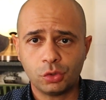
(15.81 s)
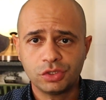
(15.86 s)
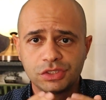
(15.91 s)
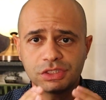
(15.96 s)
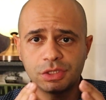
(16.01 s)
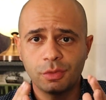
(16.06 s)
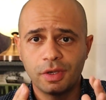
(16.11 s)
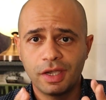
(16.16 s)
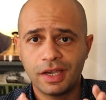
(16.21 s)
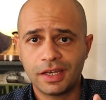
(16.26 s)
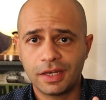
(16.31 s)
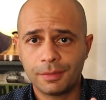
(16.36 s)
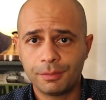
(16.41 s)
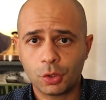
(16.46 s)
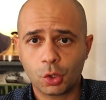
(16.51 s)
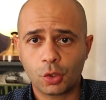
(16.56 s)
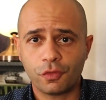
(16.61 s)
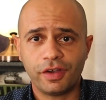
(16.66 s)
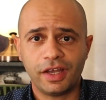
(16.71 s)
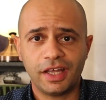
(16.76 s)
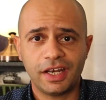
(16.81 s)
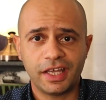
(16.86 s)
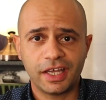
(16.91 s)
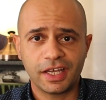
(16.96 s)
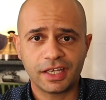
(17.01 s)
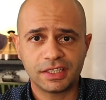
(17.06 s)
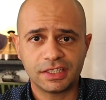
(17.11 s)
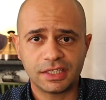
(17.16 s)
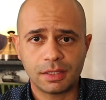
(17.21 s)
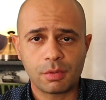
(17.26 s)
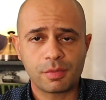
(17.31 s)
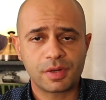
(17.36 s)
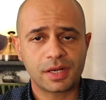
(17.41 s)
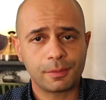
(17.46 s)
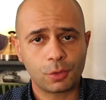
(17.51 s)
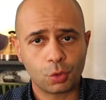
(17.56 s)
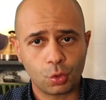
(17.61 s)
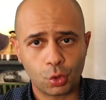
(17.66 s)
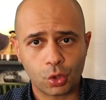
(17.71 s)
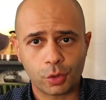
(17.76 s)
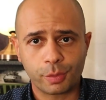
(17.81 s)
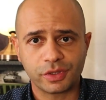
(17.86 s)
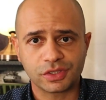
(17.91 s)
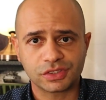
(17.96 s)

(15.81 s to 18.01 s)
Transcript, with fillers: حسني واهلا بكم في حلقه جديده من برنامج وور